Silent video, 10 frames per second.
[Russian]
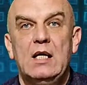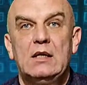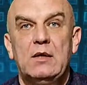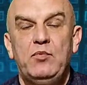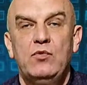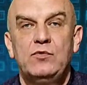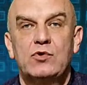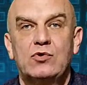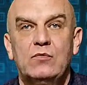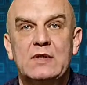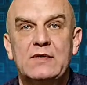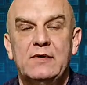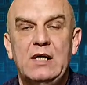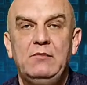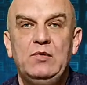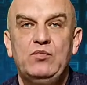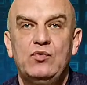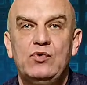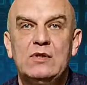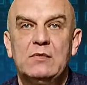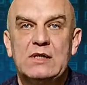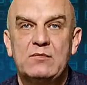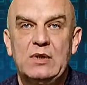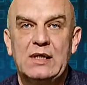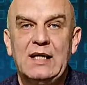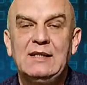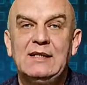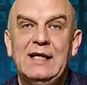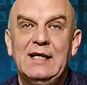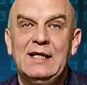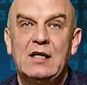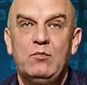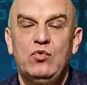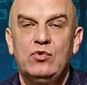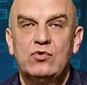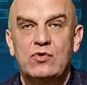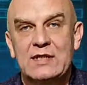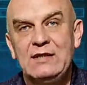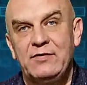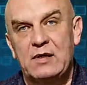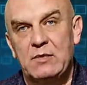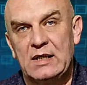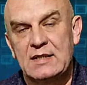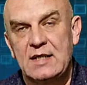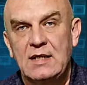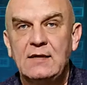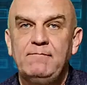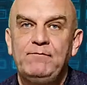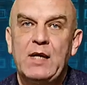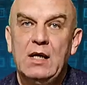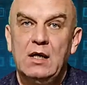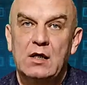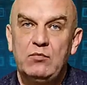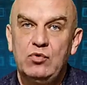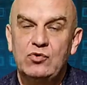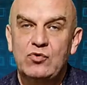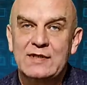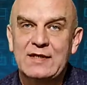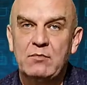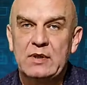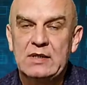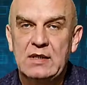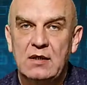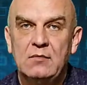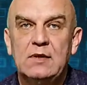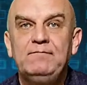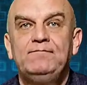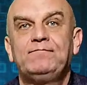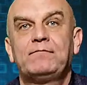Напомню, что мы с вами будем разбирать работу с информацией, работу с событиями,